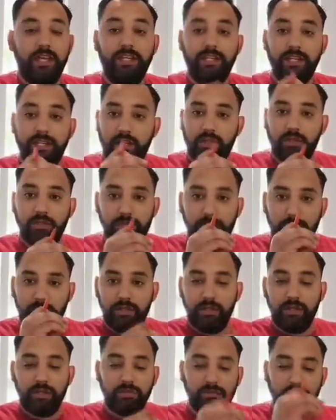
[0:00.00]
يعني قالت لهم
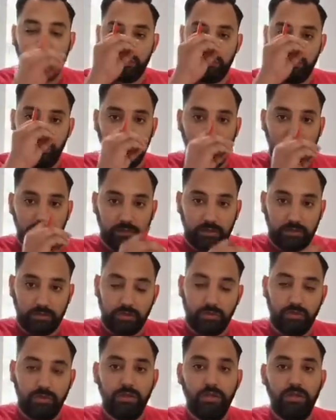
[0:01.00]
بانكم نتوما
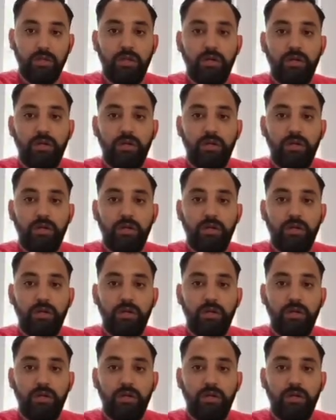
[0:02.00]
غلطتوا